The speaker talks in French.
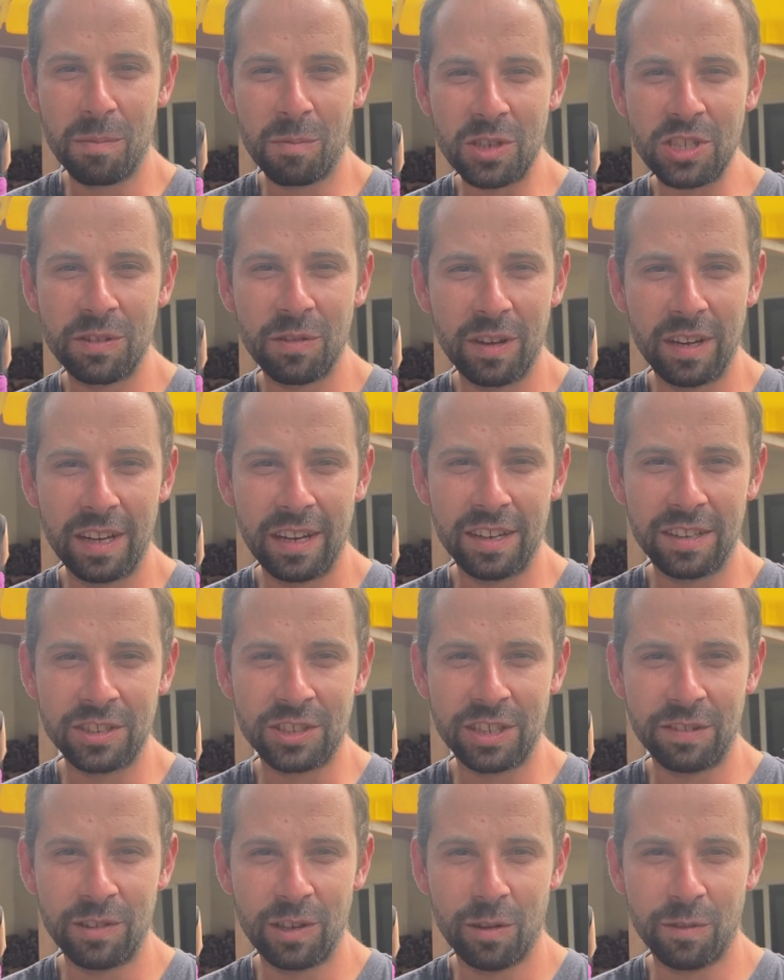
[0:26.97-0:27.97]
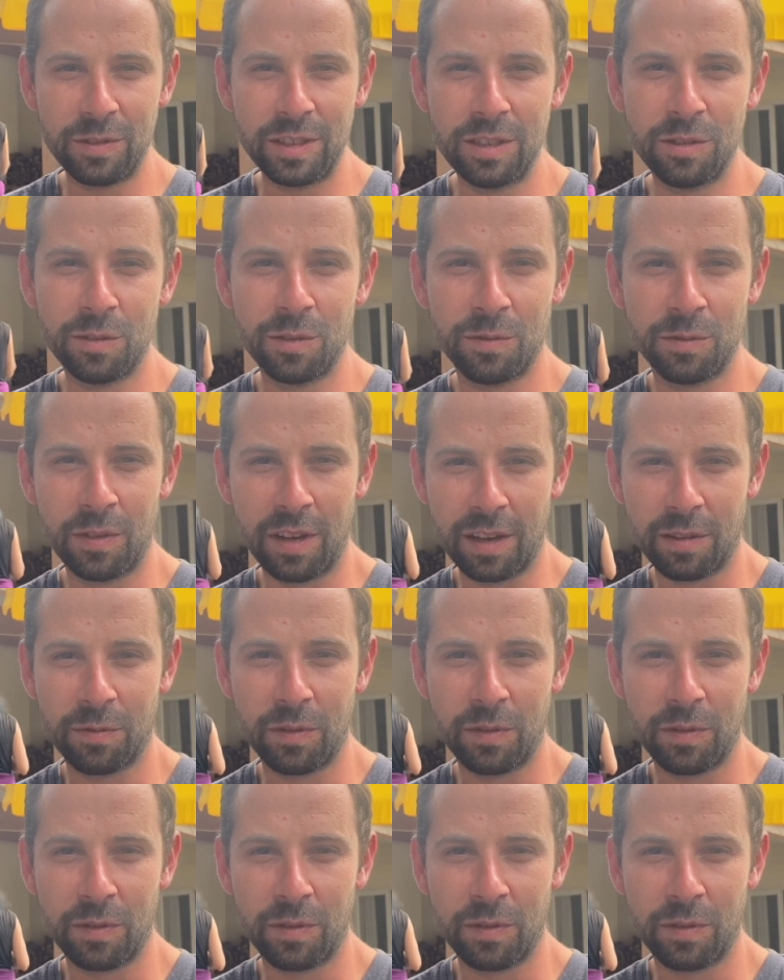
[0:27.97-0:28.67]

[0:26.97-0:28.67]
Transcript: moi j'avais l'envie de faire,